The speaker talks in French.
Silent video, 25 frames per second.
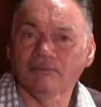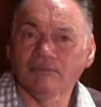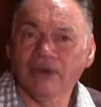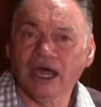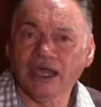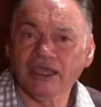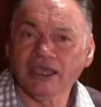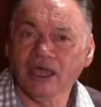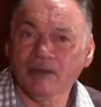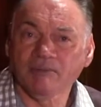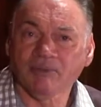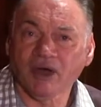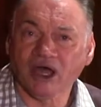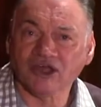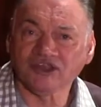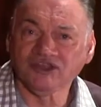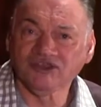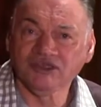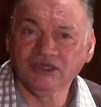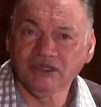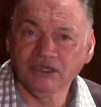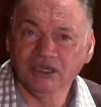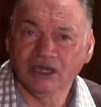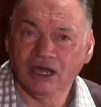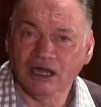un mail à
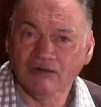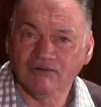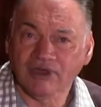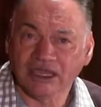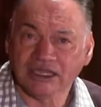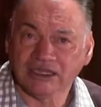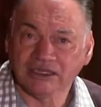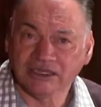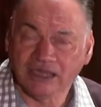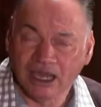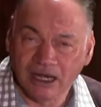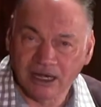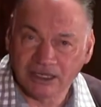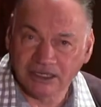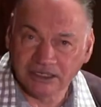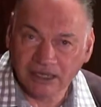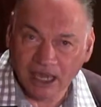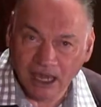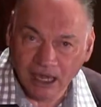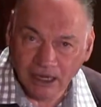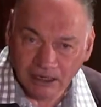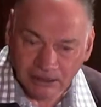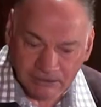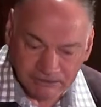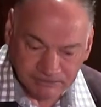partir avec
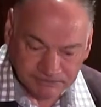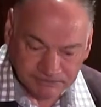quelqu'un.